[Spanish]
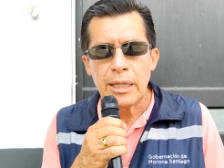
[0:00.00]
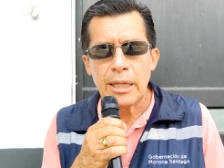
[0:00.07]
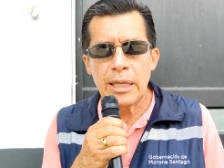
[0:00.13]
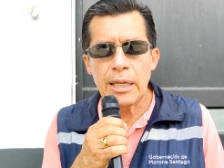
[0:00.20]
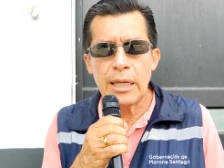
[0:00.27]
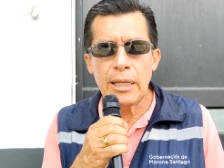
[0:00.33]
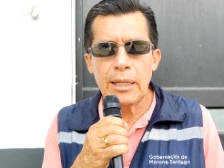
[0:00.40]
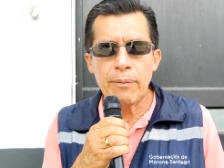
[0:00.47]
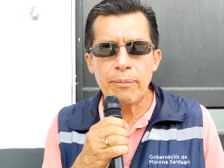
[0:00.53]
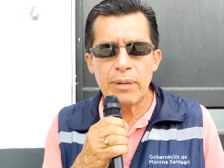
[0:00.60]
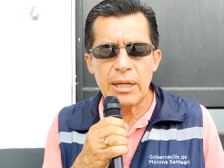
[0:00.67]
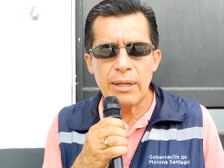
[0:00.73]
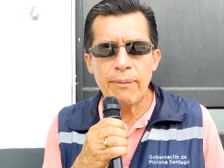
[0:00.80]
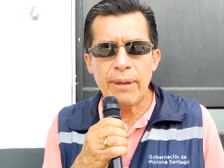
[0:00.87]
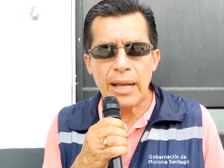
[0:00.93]
eh,
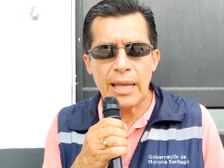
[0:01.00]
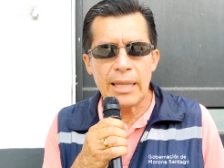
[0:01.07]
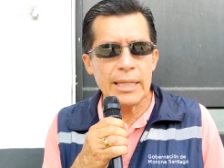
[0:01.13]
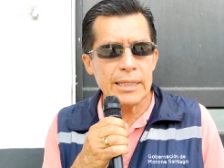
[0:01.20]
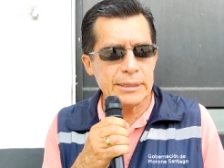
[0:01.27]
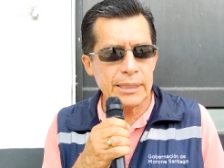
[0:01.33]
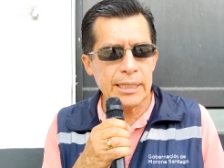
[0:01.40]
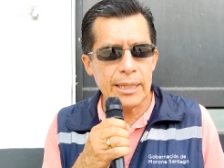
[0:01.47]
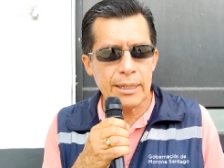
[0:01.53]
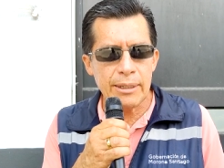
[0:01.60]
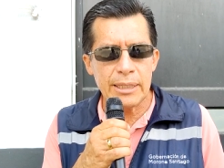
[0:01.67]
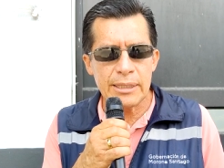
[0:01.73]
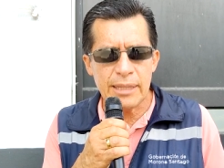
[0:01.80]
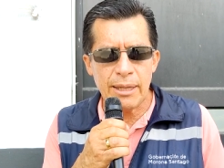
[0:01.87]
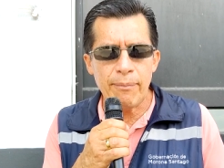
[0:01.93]
le van a
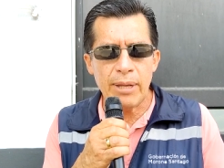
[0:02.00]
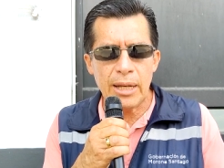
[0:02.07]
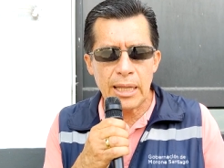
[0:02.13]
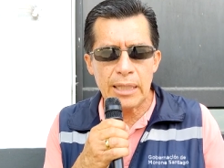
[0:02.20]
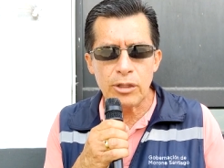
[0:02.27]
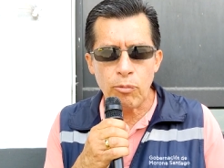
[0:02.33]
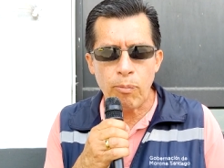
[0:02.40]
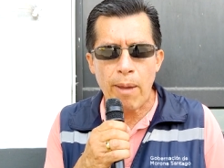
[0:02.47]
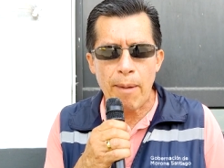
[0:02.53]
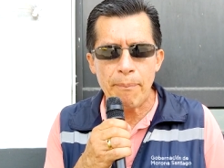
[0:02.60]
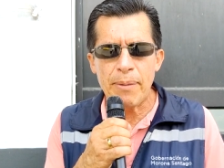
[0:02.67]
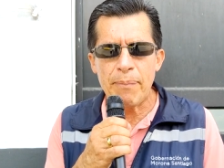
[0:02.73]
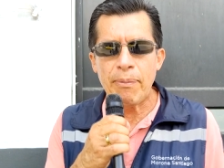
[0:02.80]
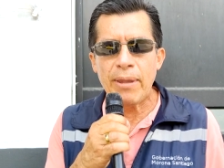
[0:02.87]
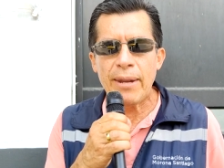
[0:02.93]
decir, llámala a tu
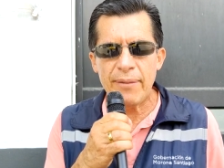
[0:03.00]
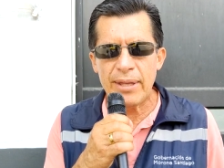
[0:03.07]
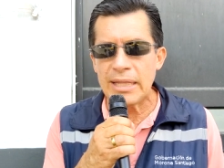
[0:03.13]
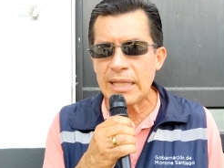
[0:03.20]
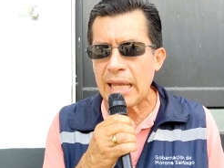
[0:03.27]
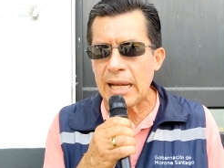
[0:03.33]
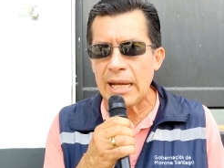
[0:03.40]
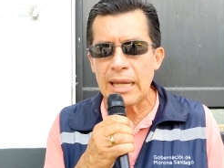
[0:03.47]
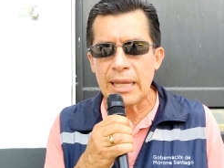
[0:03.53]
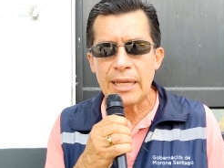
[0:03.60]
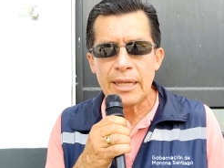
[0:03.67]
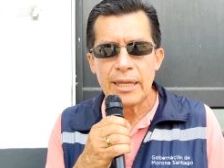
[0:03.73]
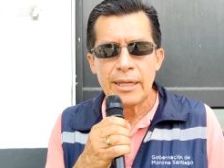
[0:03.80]
papi para venderle.